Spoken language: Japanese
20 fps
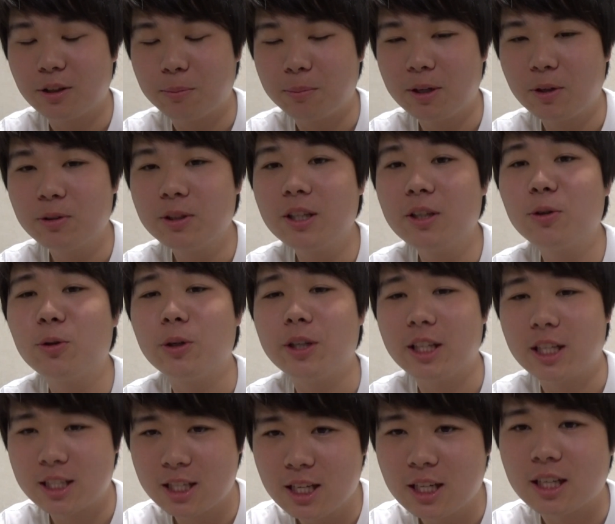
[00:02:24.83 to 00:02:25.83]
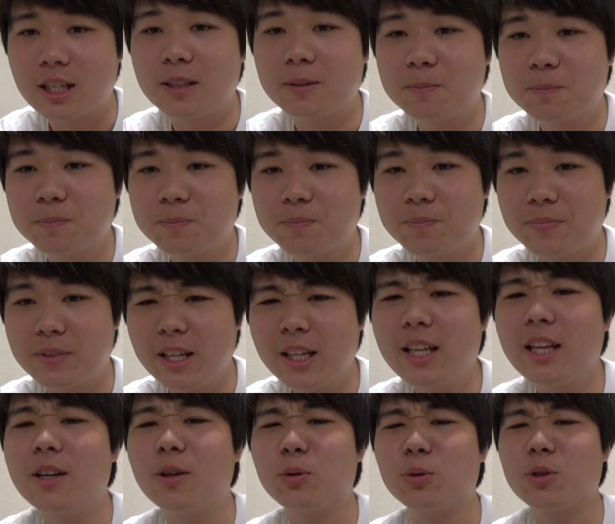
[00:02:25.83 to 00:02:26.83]
お前女の声出せんやん。で
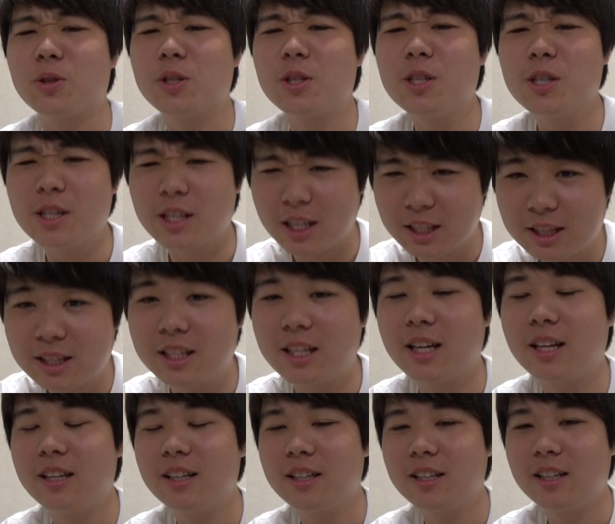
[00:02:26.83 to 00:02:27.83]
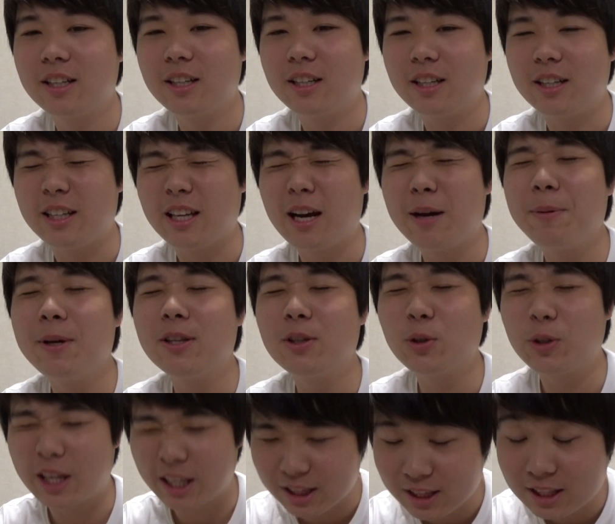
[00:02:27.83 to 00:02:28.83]
きんことすんなって。やめ
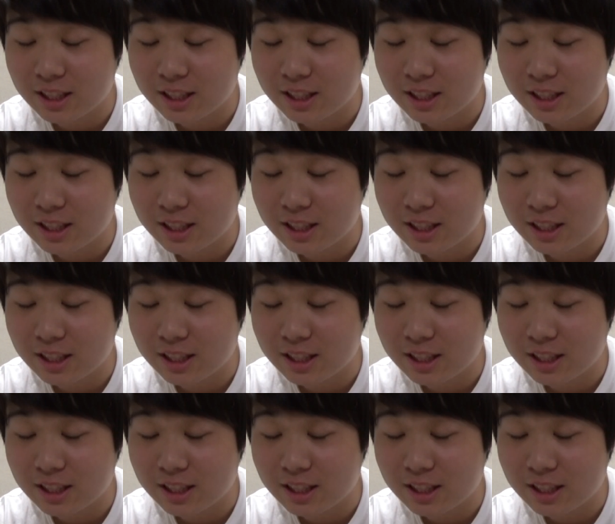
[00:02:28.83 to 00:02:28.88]
とけっ